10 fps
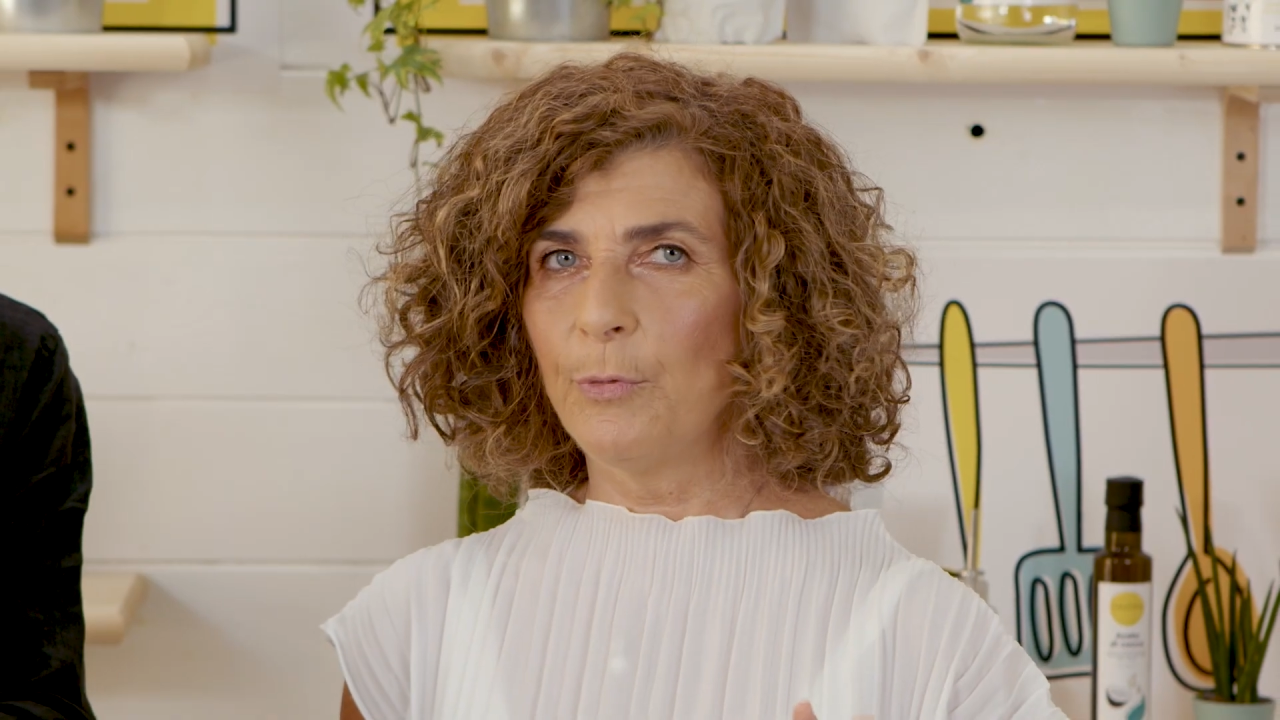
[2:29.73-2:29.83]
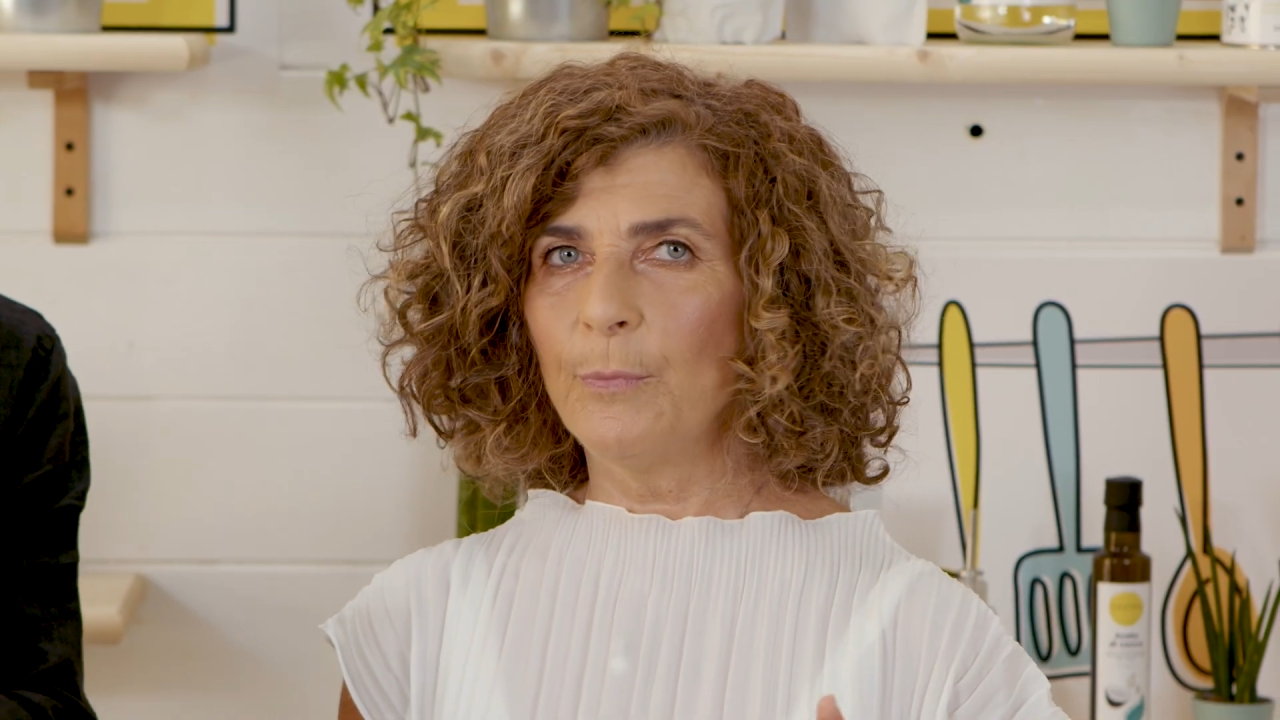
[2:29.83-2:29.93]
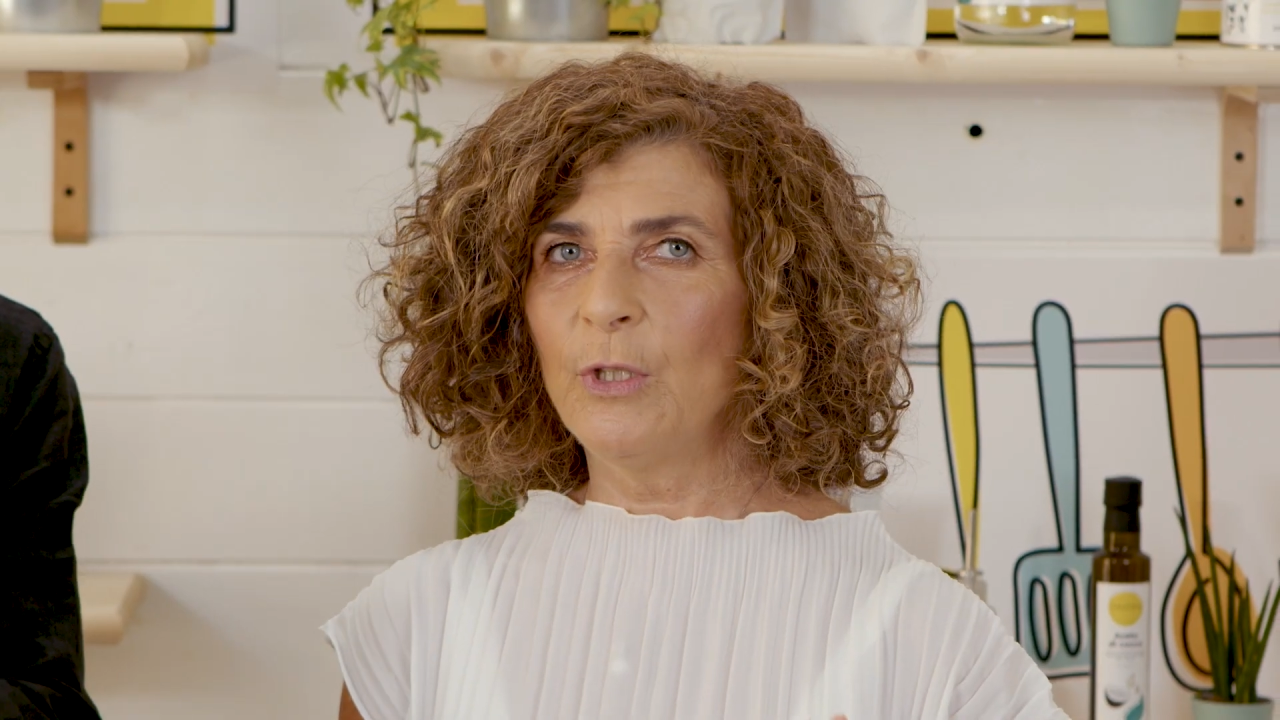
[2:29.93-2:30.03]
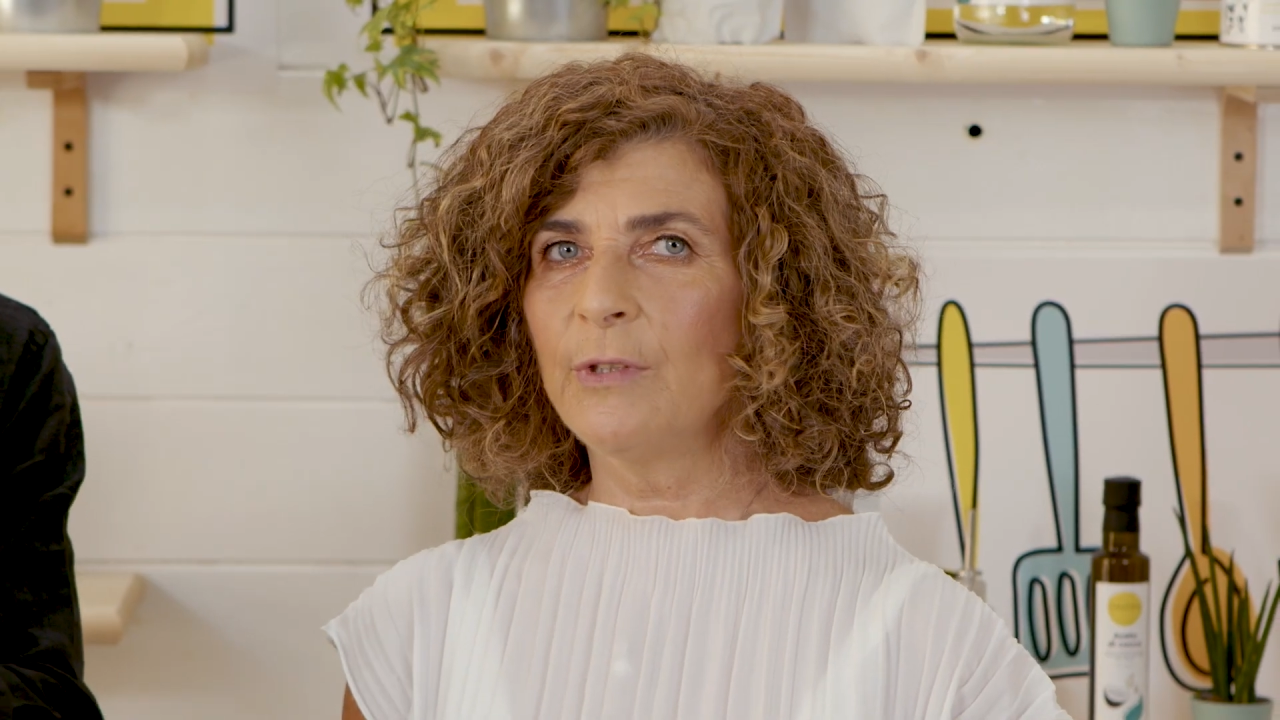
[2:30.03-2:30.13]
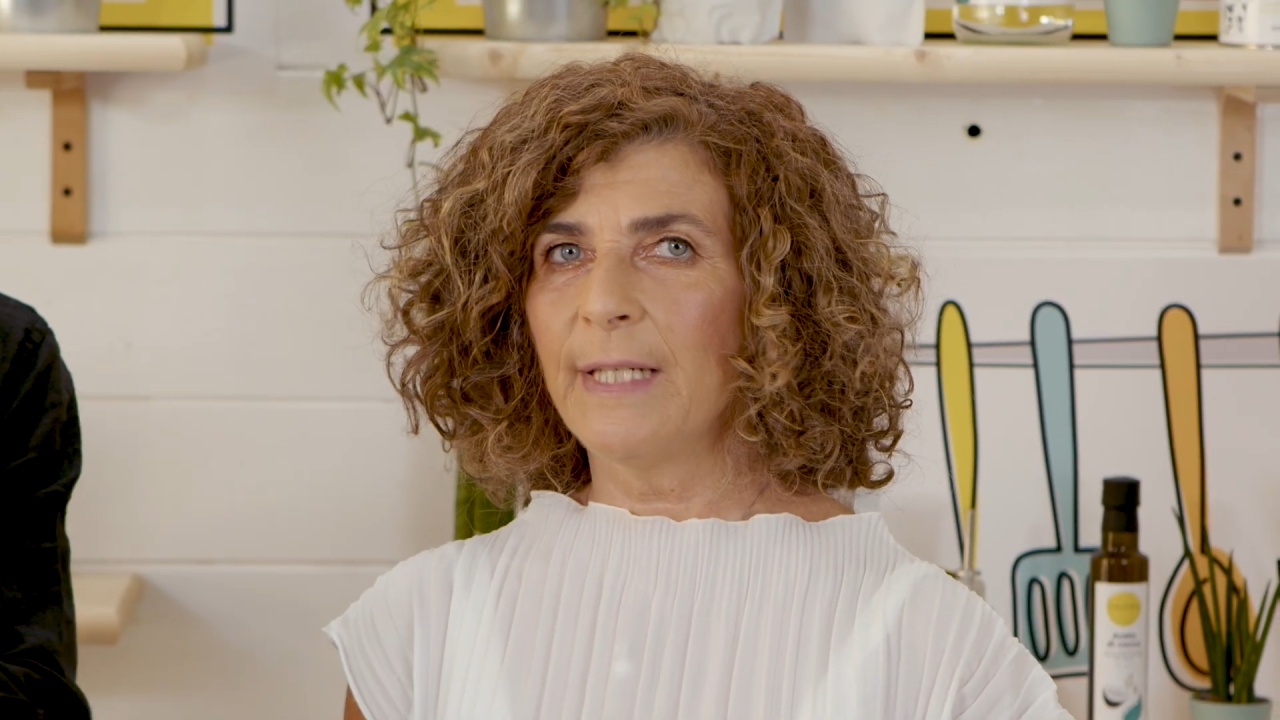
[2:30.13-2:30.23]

più o meno